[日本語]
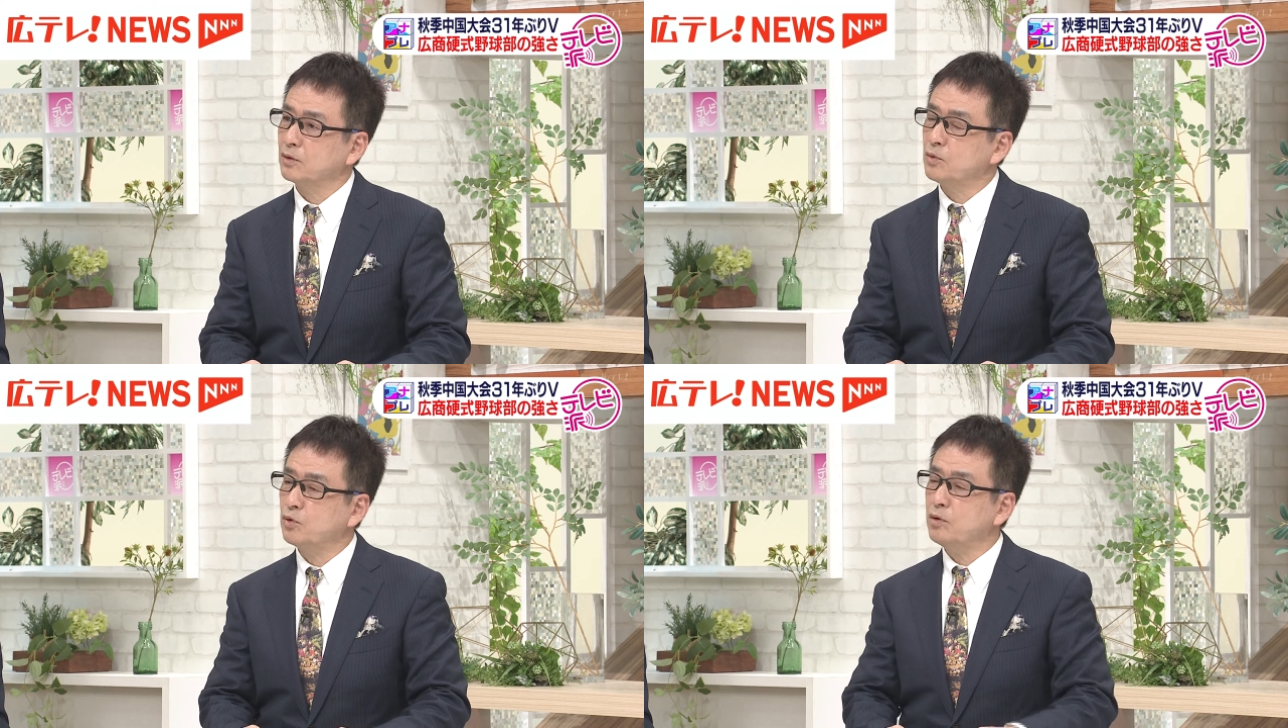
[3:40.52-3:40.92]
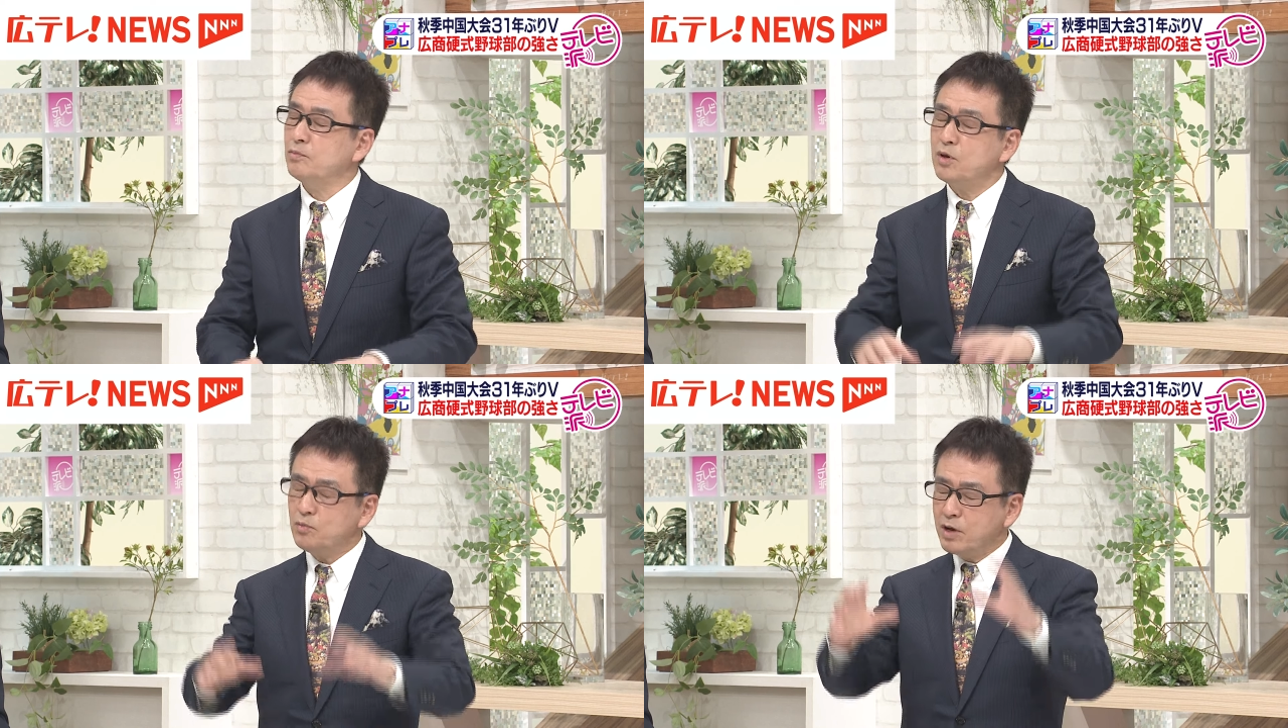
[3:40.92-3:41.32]
でもこれ
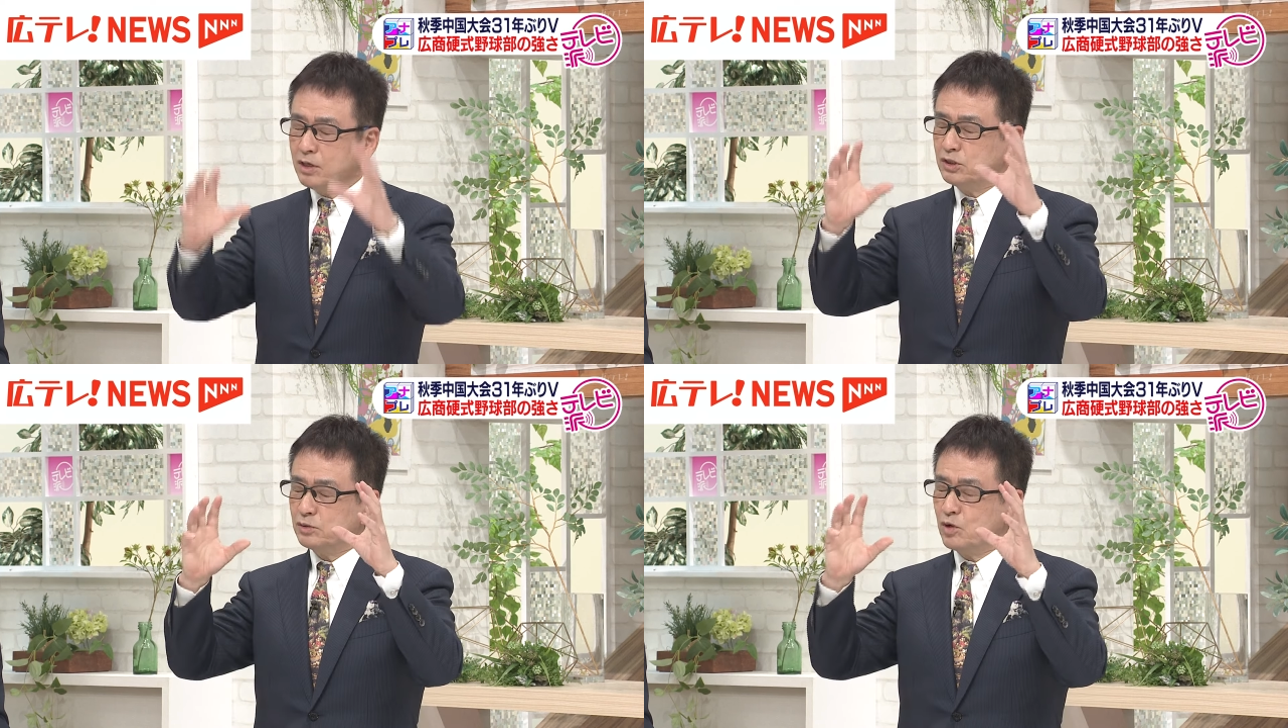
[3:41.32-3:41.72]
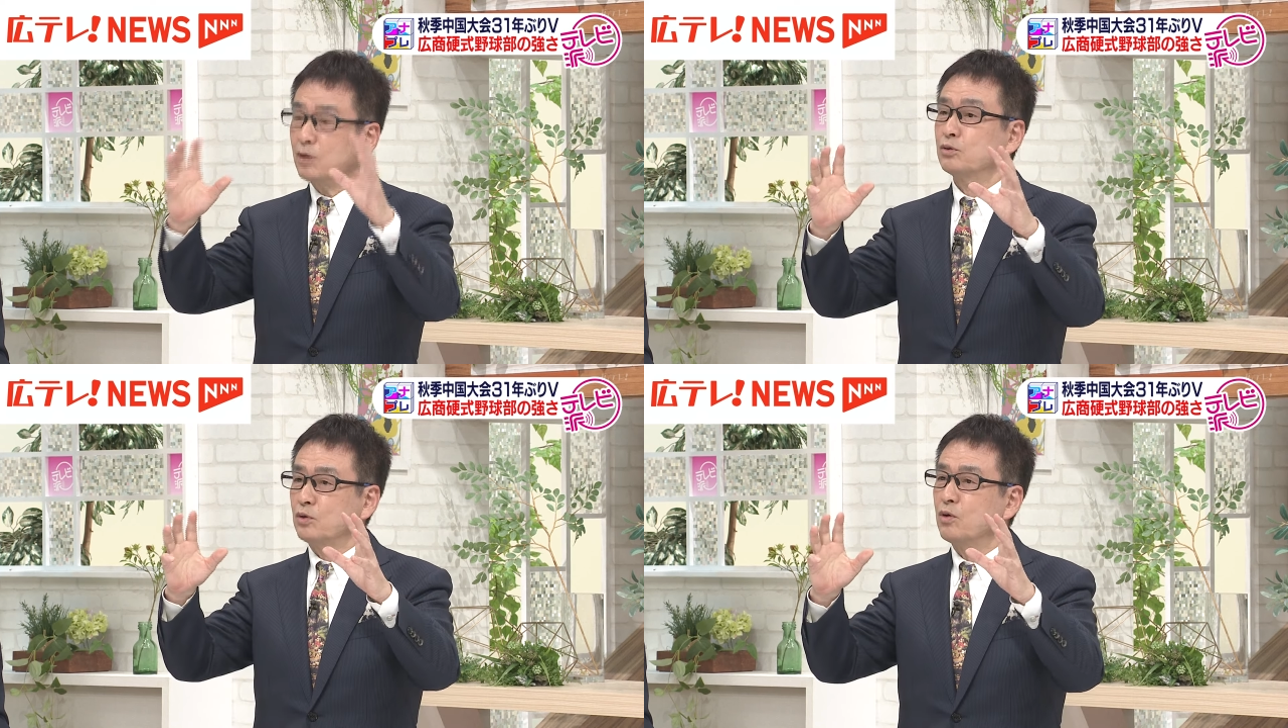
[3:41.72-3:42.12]
目の前にいつもあ
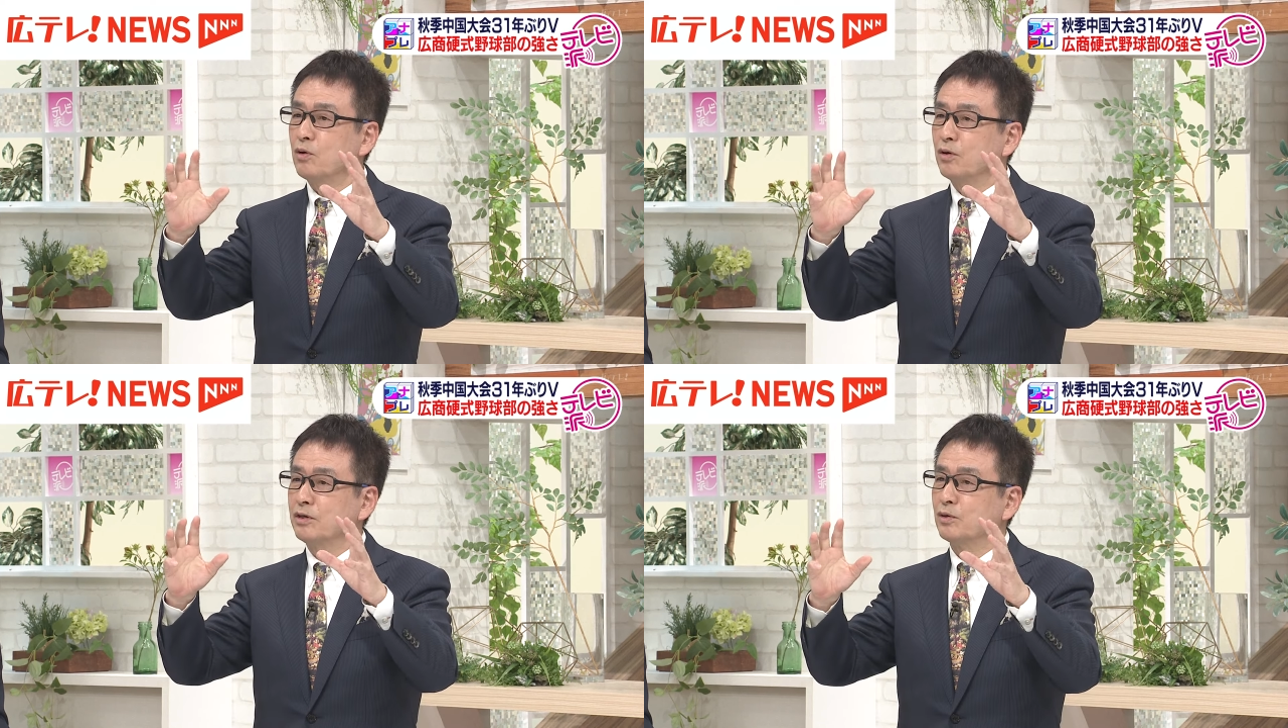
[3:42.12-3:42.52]
ると、はい、